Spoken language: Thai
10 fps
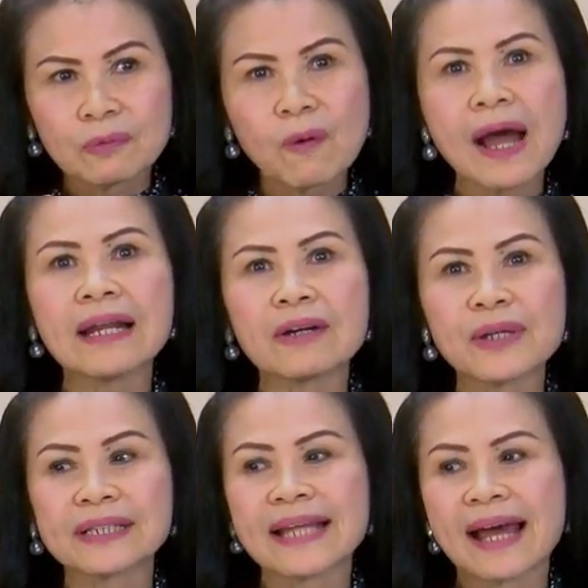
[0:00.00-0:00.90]
ว่าเรา
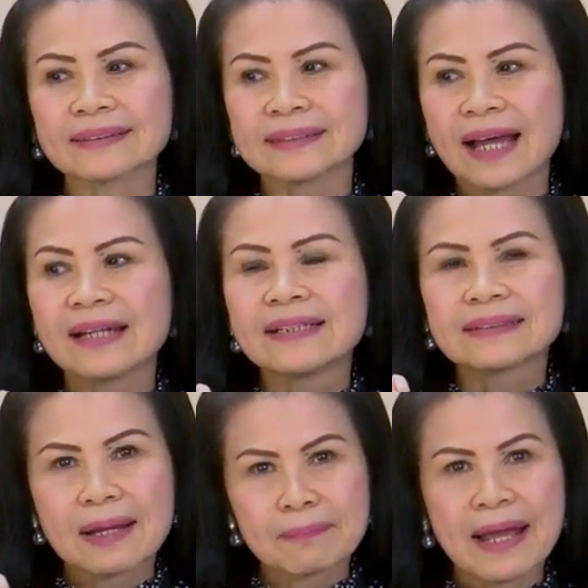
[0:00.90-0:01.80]
ยังอยากจะ
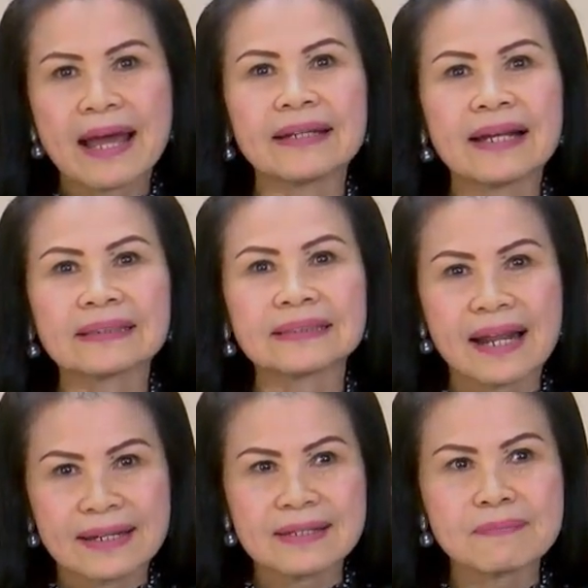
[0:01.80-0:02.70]
ทำงานในลักษ
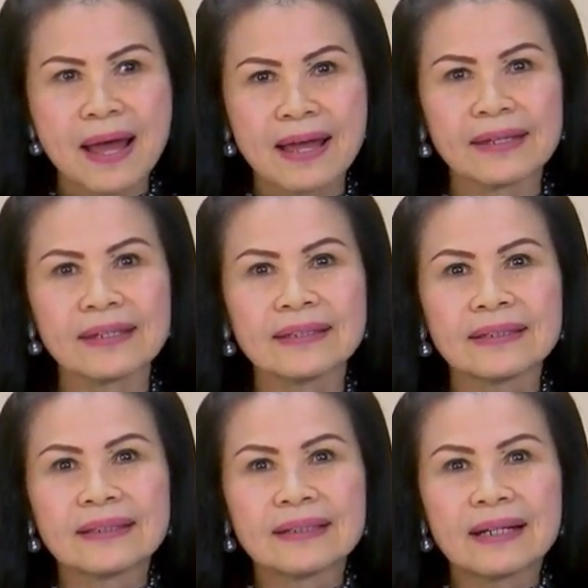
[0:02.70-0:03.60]
ณะนี้ไหม
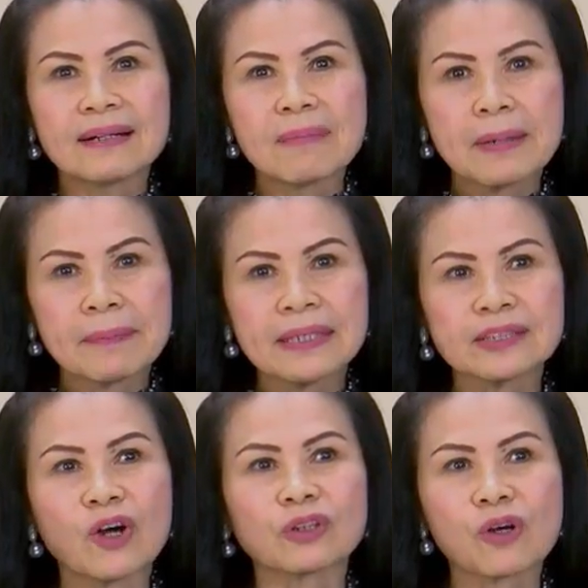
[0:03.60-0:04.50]
มันไม่
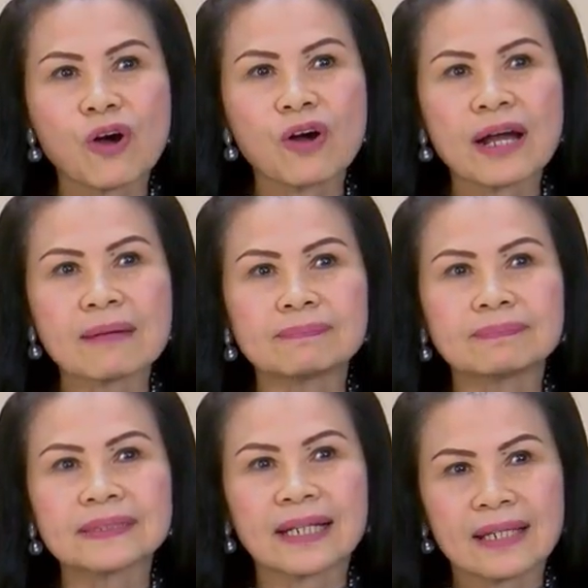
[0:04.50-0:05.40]
สอดคล้องกับ
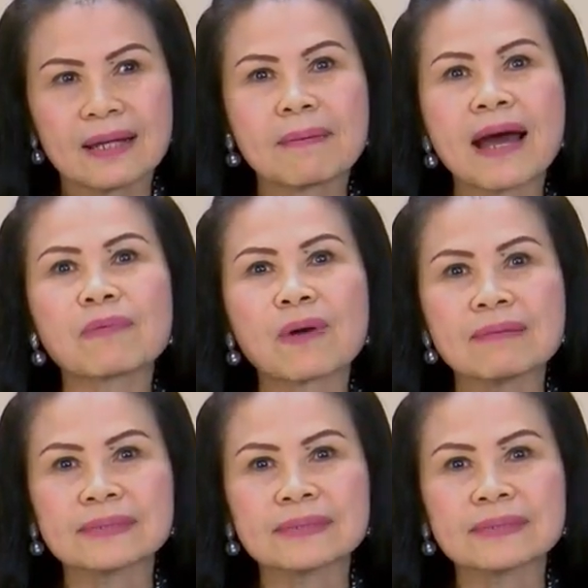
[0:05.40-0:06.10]
ศักยภาพความ